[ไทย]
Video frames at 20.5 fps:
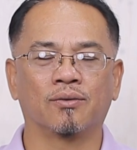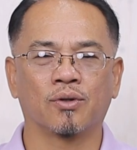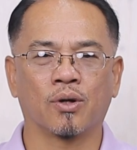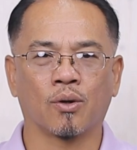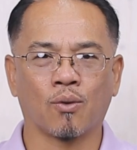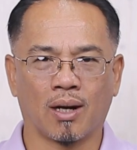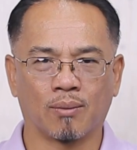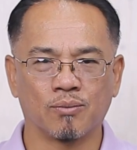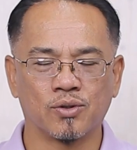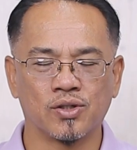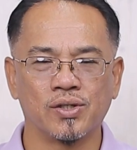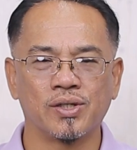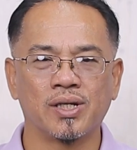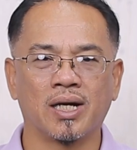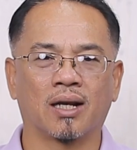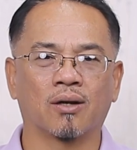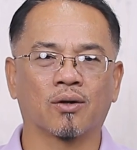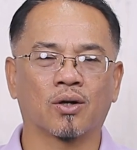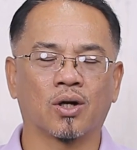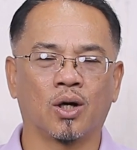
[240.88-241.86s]
ด้วยความเชื่
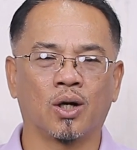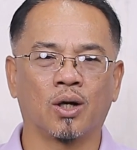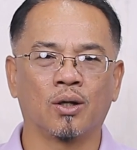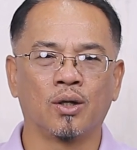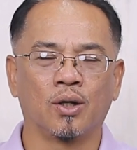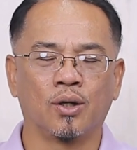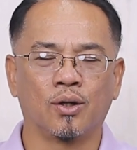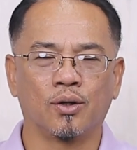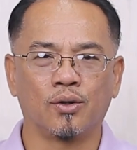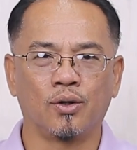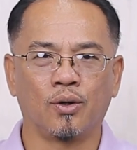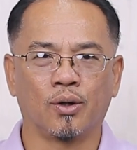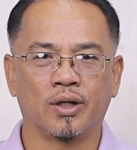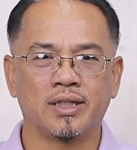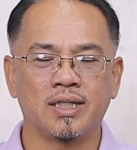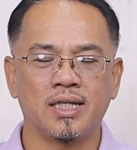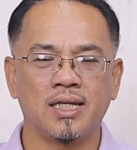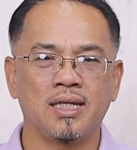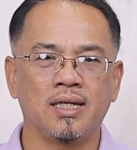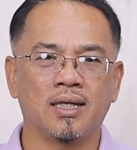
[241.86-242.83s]
อแล้วก็โดย
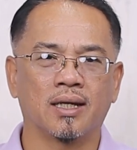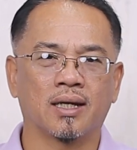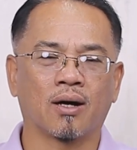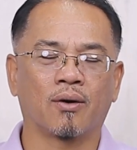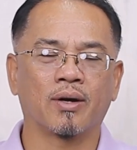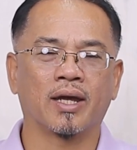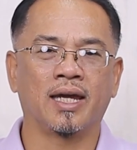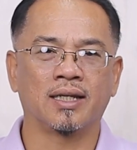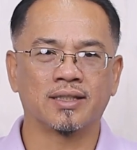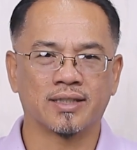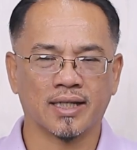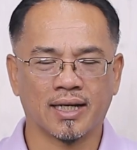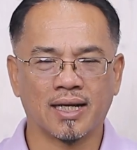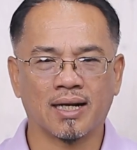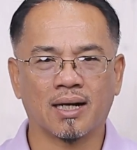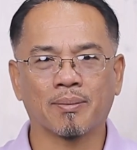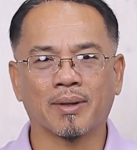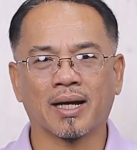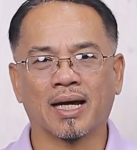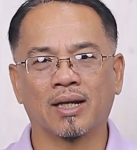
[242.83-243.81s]
ที่เขาเองจะ
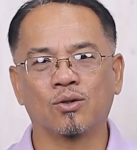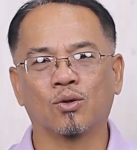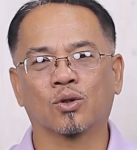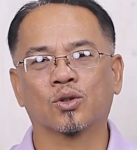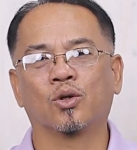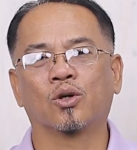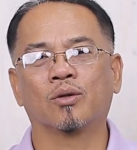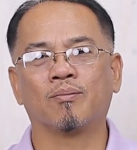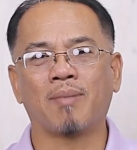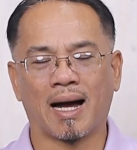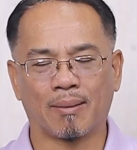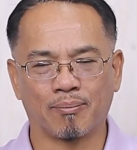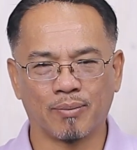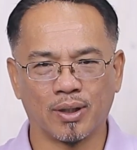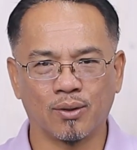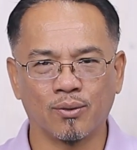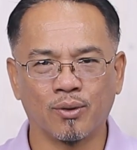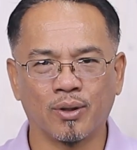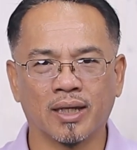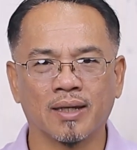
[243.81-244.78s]
ได้รับการยกโทษบาปไป
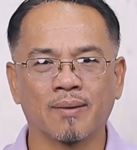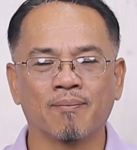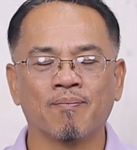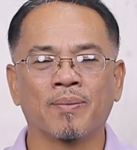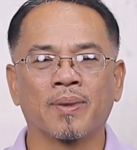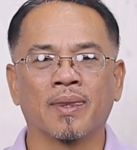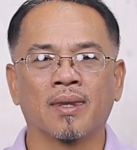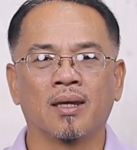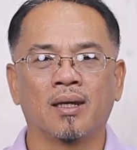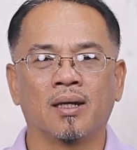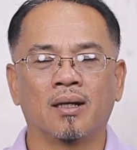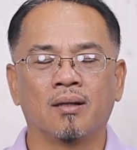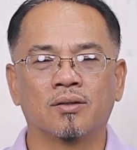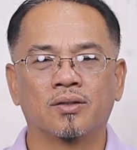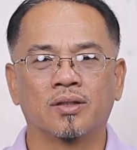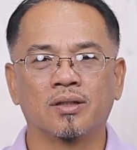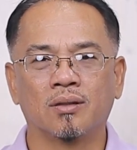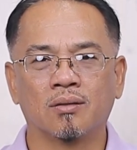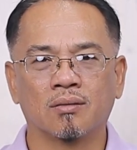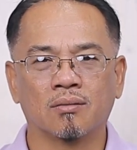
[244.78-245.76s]
ด้วย
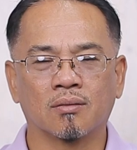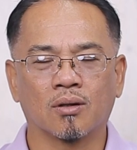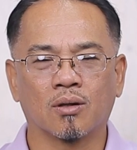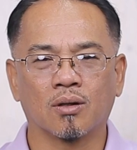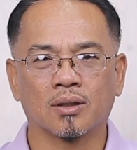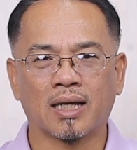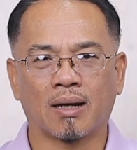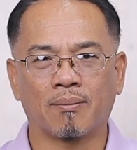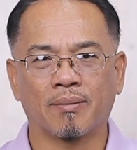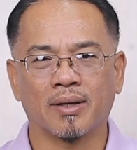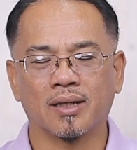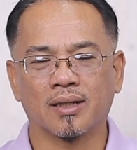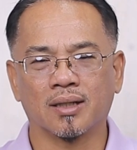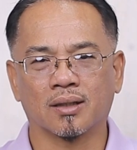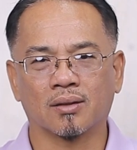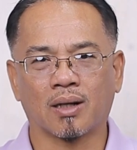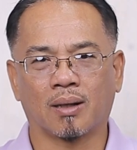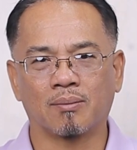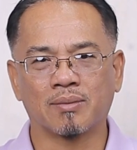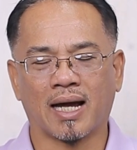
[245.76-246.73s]
ซึ่งก็ทำให้
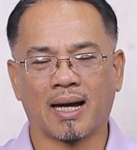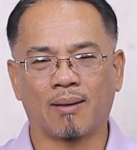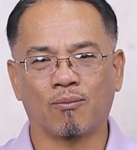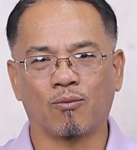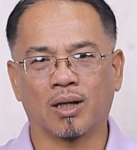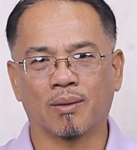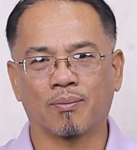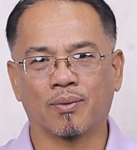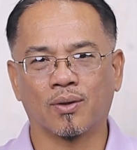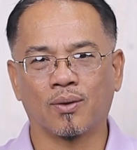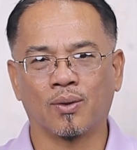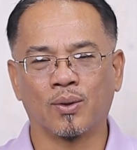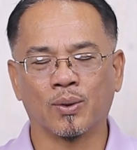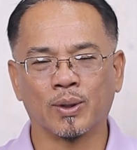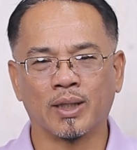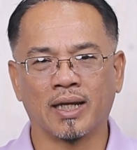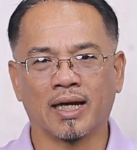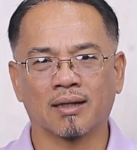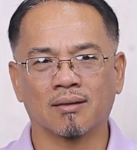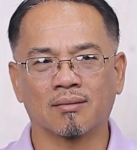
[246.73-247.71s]
เกิดคำถามว่าพระอง
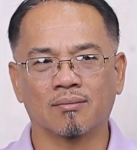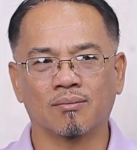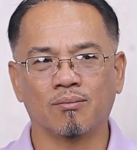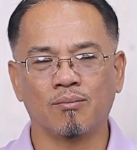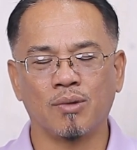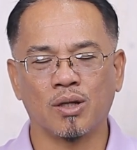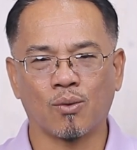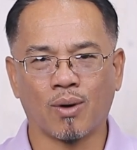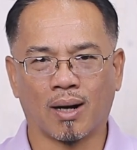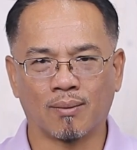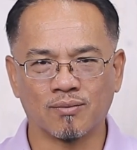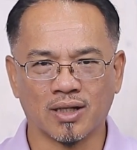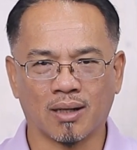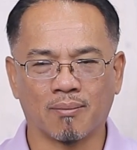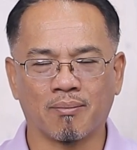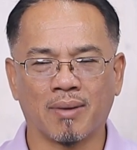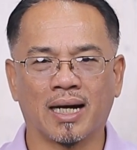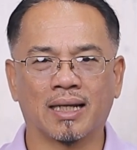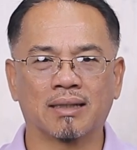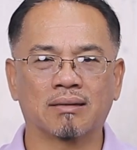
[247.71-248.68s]
ค์เนี่ยมีความ
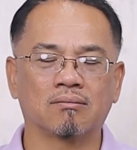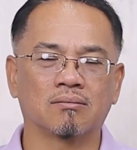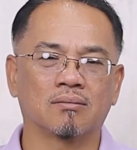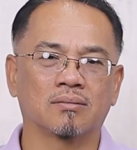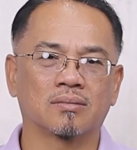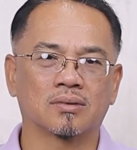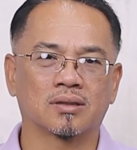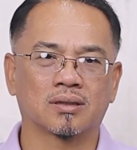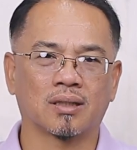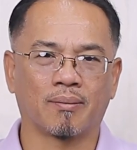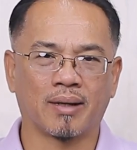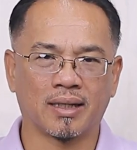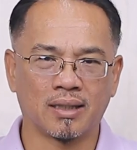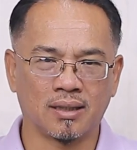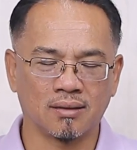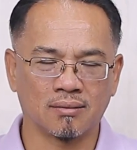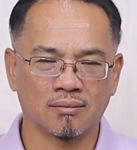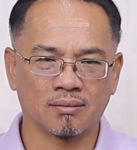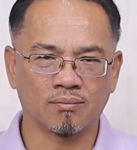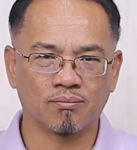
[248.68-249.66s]
สามารถทำไม
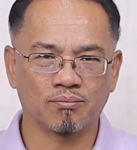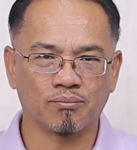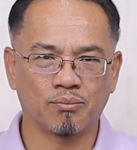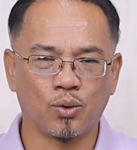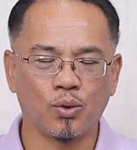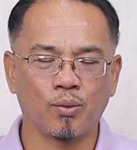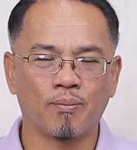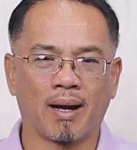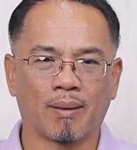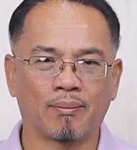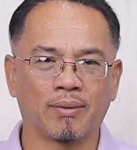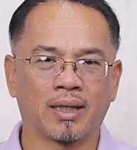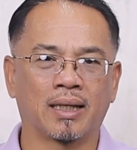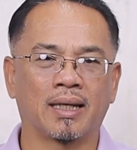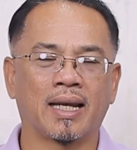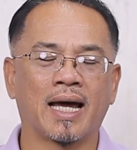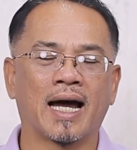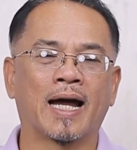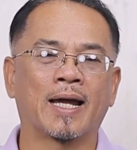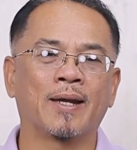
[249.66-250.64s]
ถึงพูดแบบ
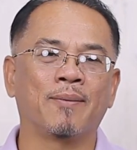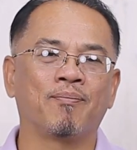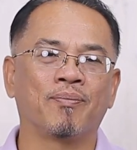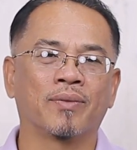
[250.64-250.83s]
นั้นได้